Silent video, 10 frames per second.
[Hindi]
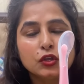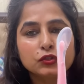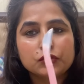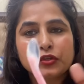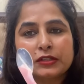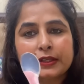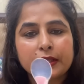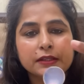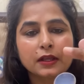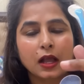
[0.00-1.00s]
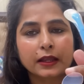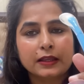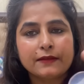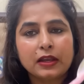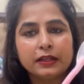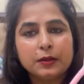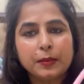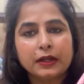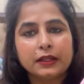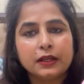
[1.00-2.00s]
सो जो इसके आगे वाला ये
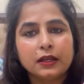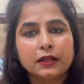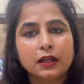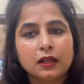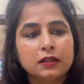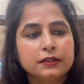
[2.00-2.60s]
मटेरियल है ना